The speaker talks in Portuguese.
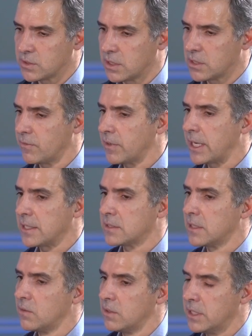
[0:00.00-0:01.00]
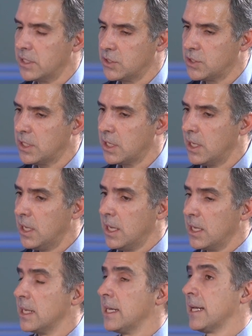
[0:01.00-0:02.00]
certificação LEED,
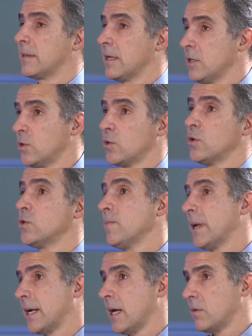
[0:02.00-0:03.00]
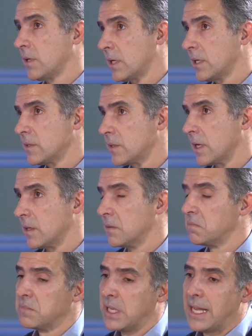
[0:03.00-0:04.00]
e ele atende todos e o mercado está
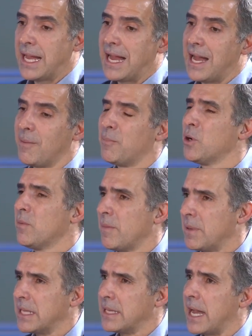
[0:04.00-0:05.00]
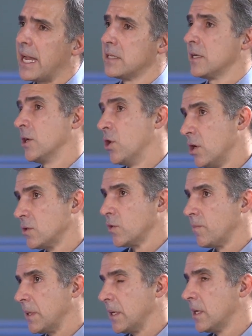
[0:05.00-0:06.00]
crescendo a probabilidade, em nossa
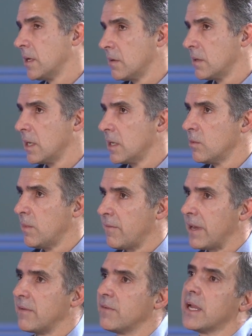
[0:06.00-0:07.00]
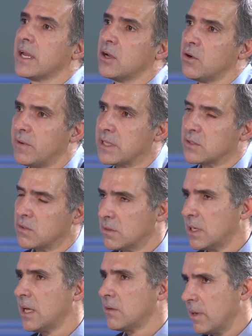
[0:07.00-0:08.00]
opinião, né, de uma Vale Via renovar esse
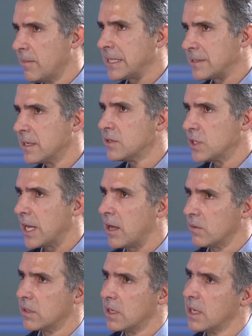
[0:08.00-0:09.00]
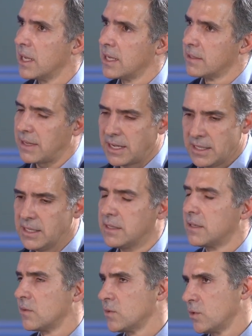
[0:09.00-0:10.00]
contrato é bastante alta. Né? Ela está ali,
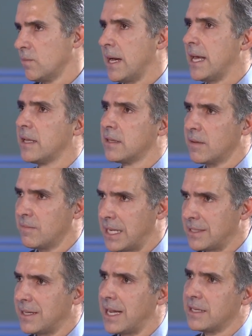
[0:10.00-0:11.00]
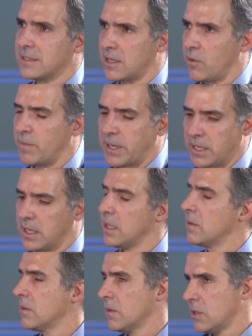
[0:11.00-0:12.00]
está acostumada, tem mais áreas, está
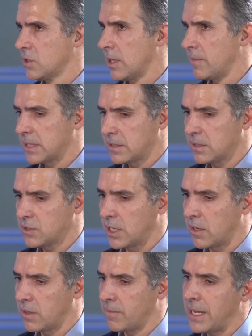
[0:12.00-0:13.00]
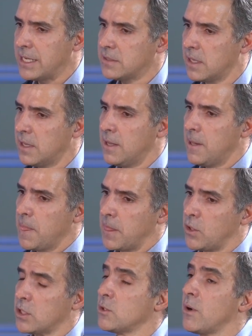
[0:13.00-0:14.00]
operando, então acho que é bastante alta. Mas
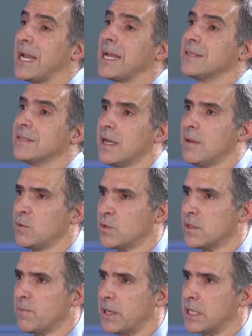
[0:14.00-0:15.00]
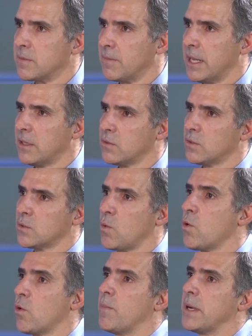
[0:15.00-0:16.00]
nós não analisamos os empreendimentos com
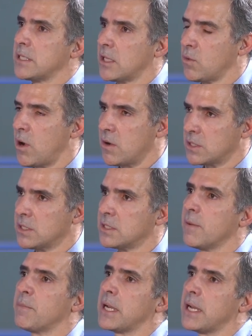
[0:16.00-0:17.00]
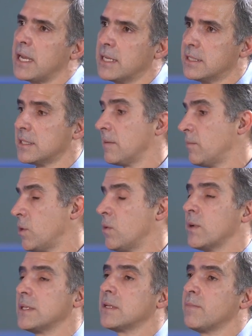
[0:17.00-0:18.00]
o ocupante atual. A gente sempre analisa,
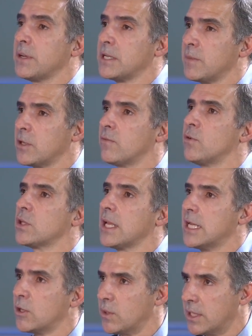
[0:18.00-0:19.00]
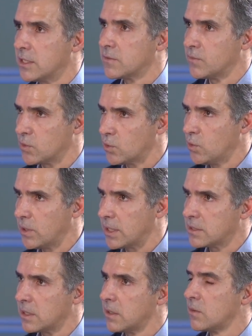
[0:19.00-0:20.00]
bom, esse empreendimento eu vou ter liquidez futura
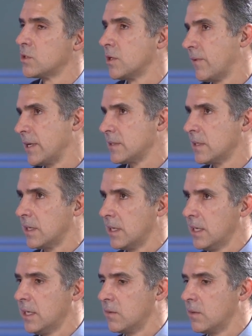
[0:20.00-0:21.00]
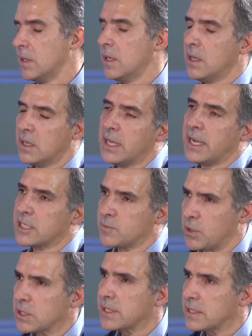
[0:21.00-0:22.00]
se eu não tiver esse inquilino? E a
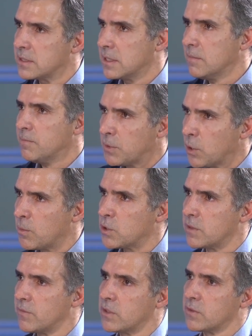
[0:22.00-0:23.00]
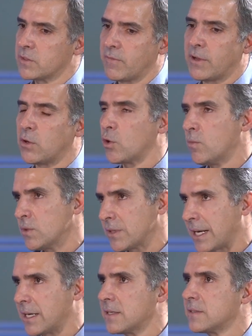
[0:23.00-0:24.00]
resposta é sim, pelo motivo que você falou. Como
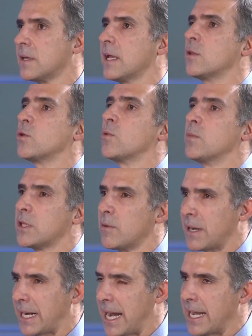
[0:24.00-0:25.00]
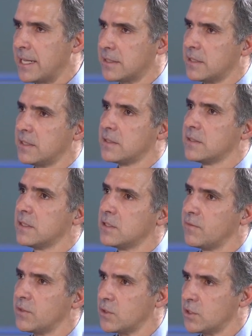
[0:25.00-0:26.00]
está crescendo, como tem uma carência desses
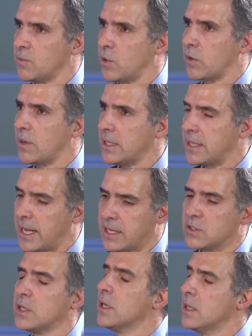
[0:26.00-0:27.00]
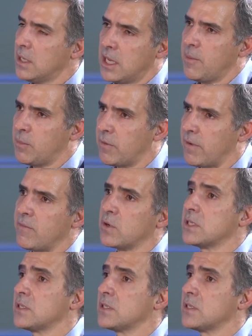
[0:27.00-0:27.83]
edifícios de boa qualidade, é provável